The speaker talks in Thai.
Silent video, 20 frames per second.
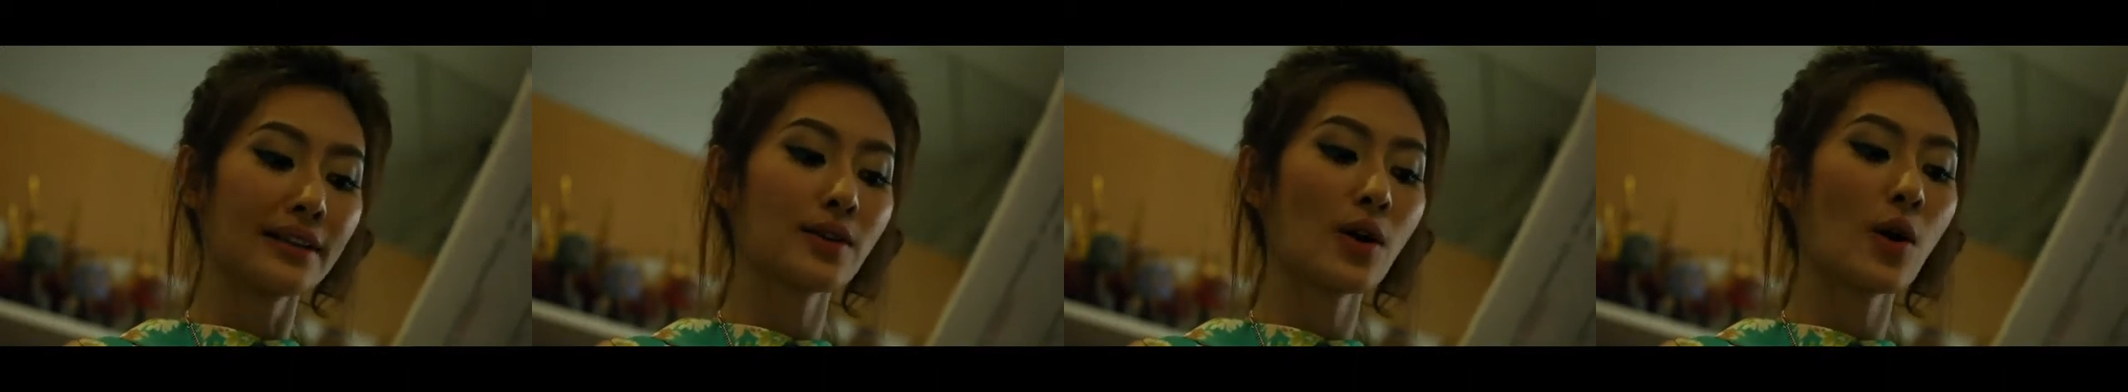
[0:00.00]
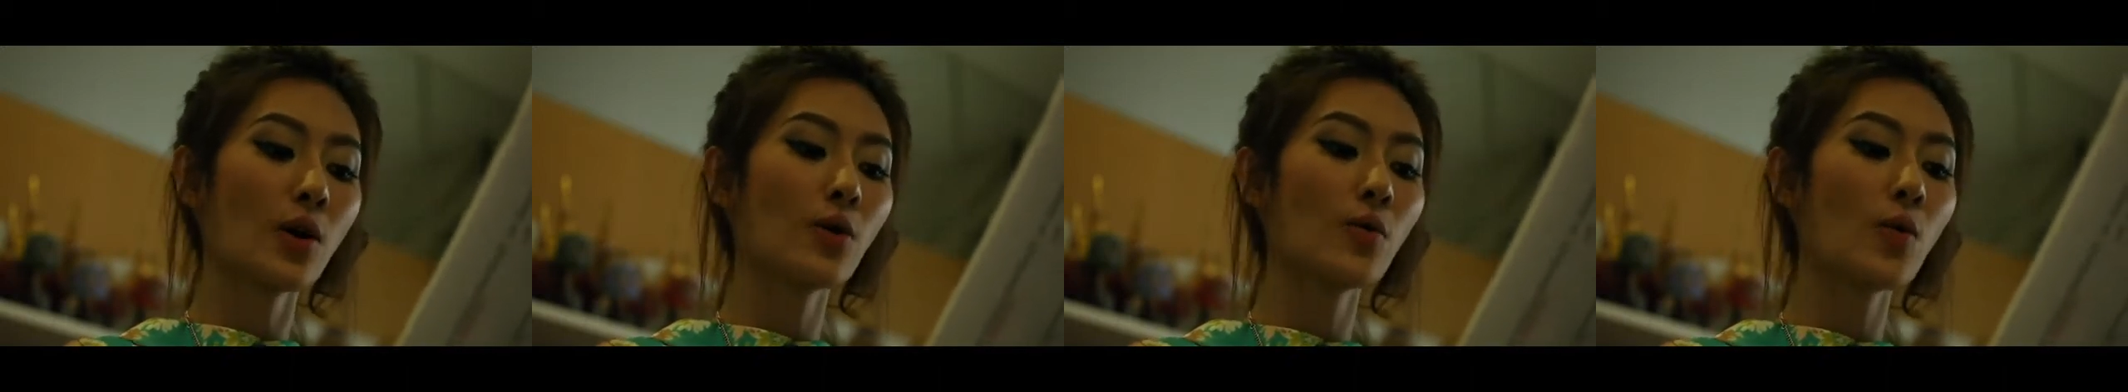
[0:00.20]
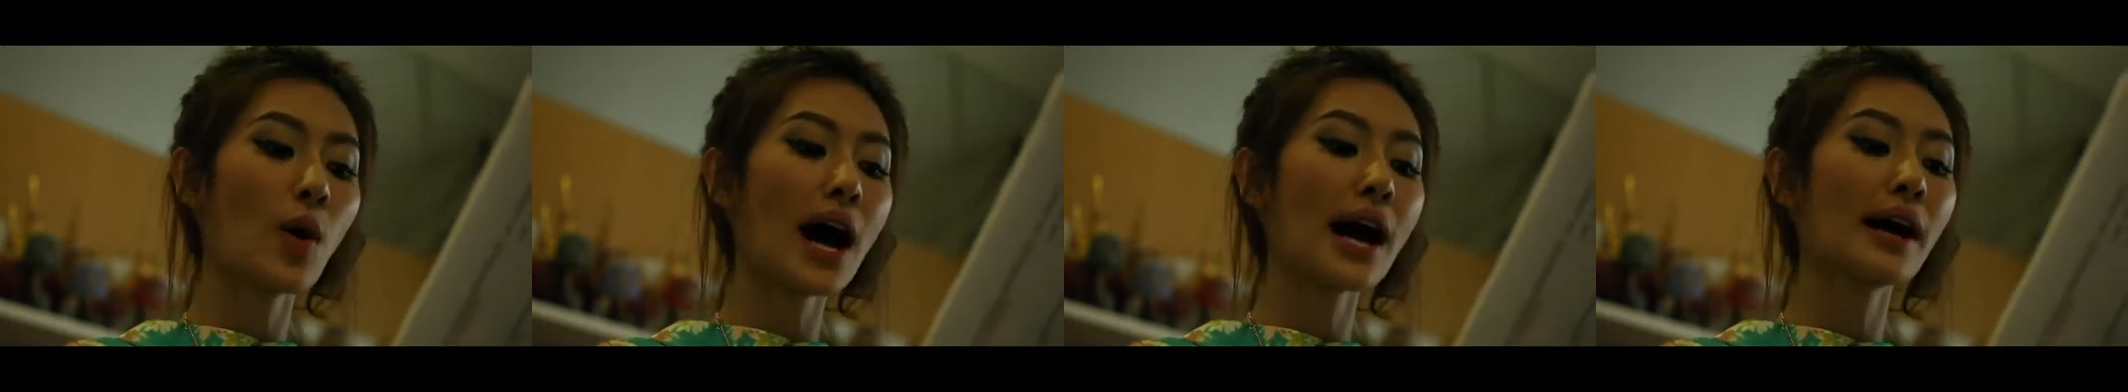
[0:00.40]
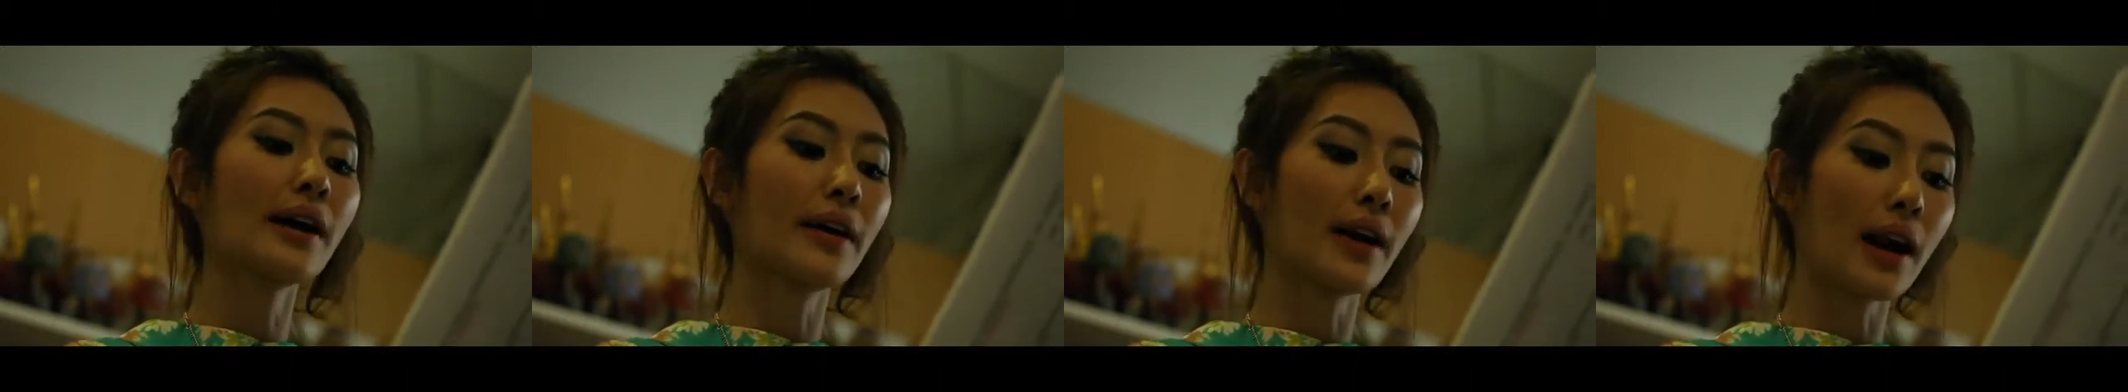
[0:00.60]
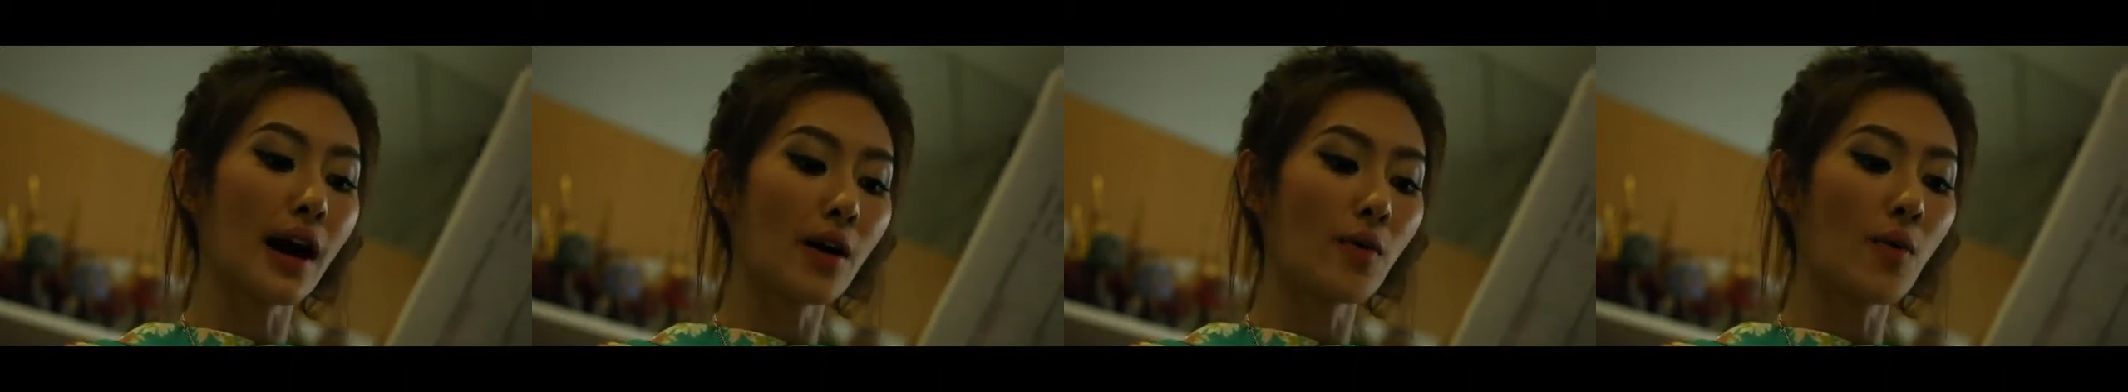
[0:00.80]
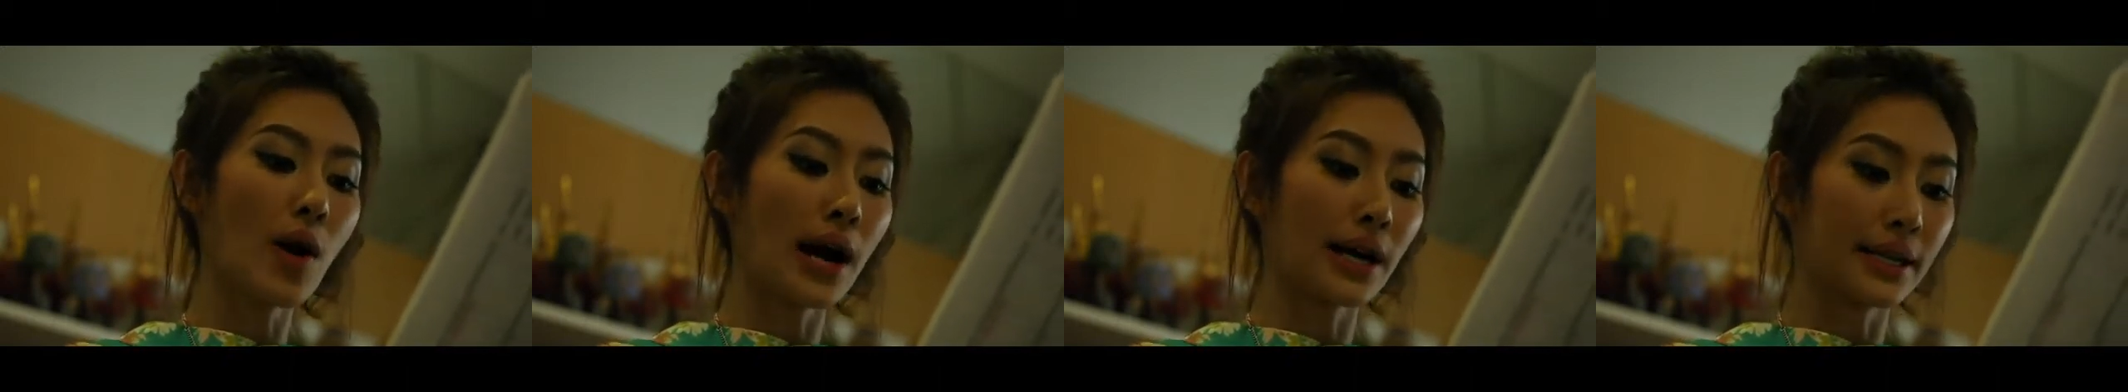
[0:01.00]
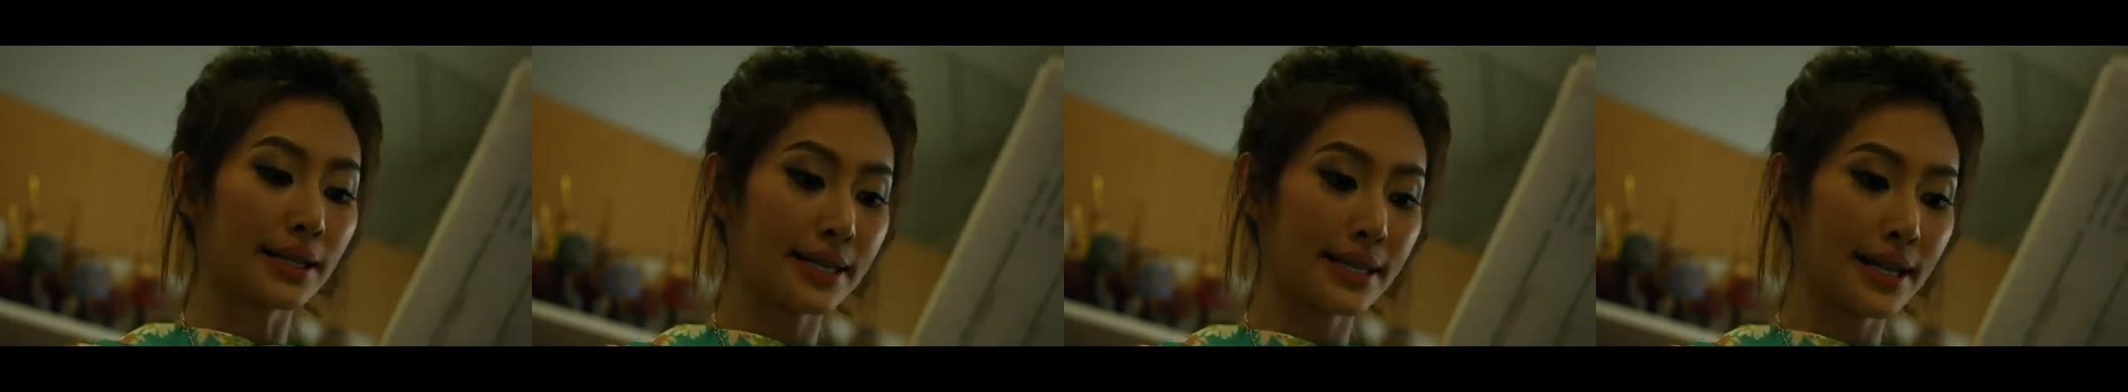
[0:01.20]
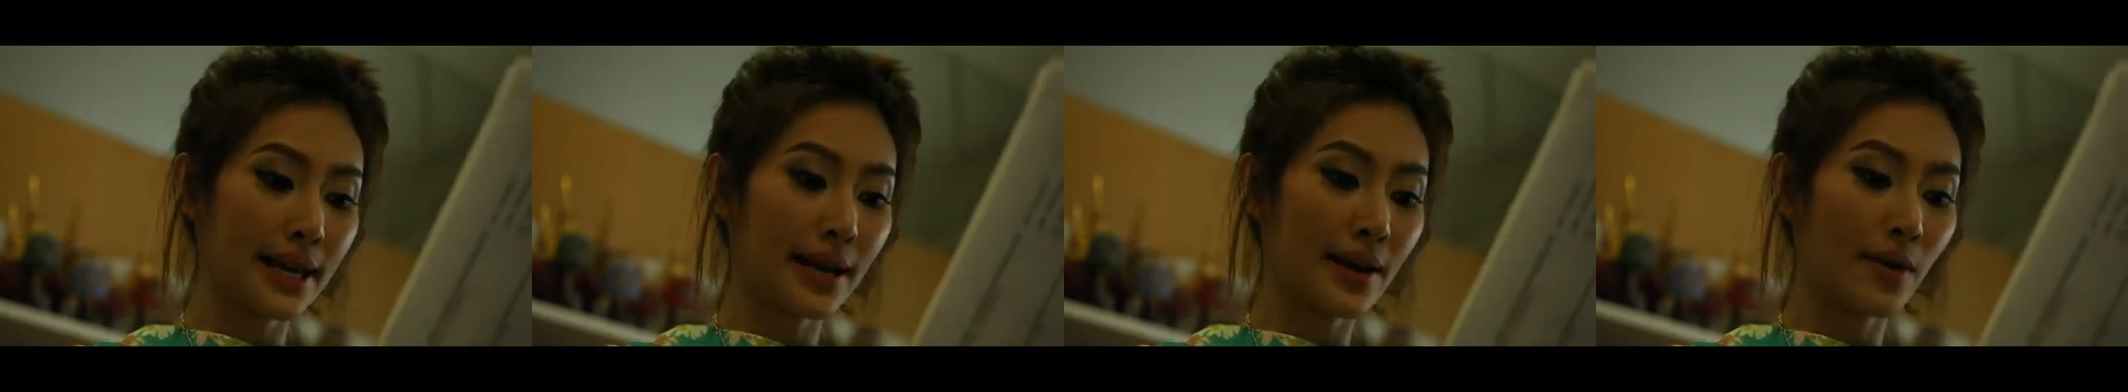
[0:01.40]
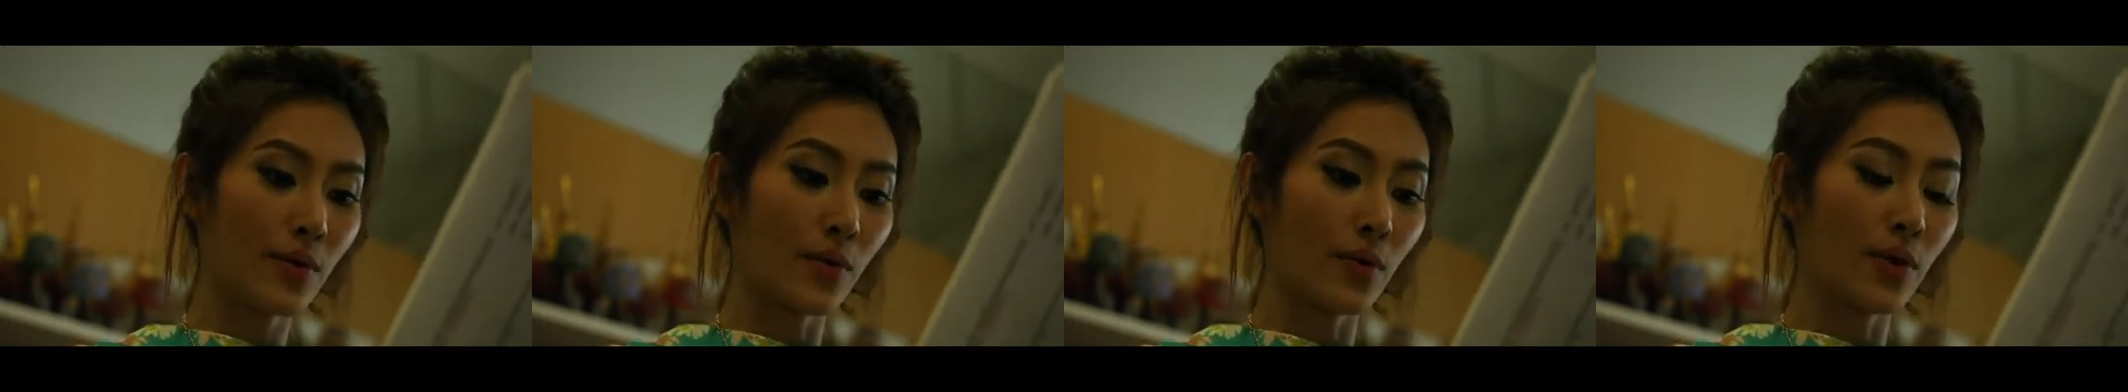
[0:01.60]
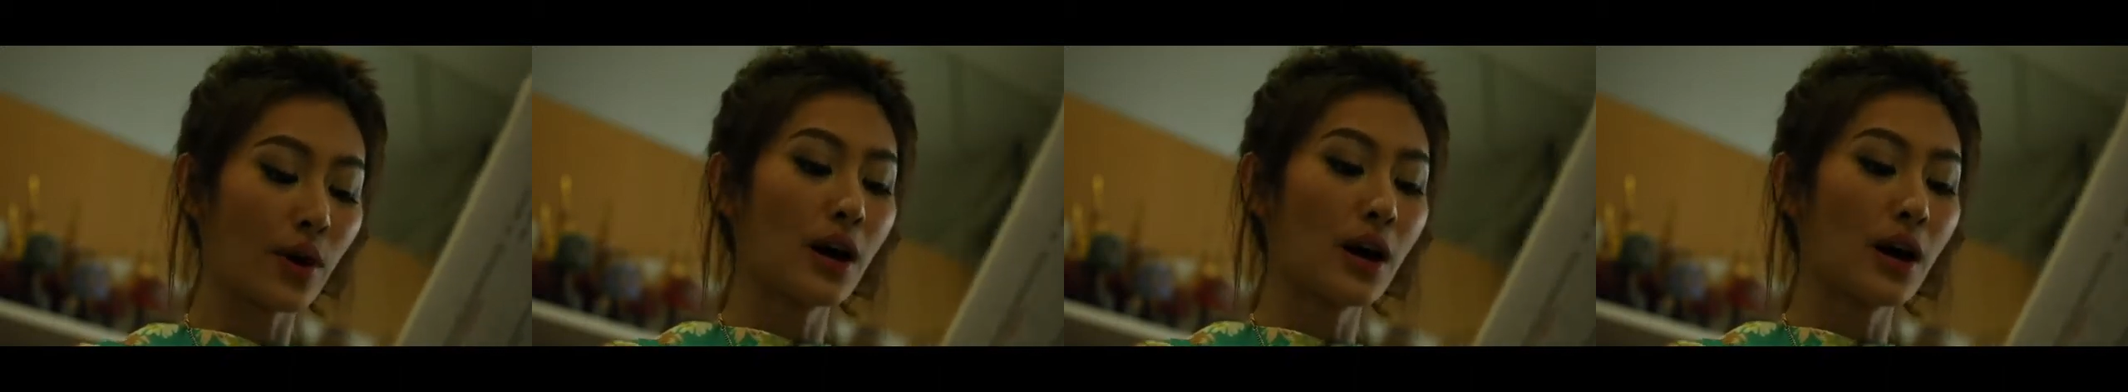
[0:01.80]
ช่องว่างระหว่างเซลล์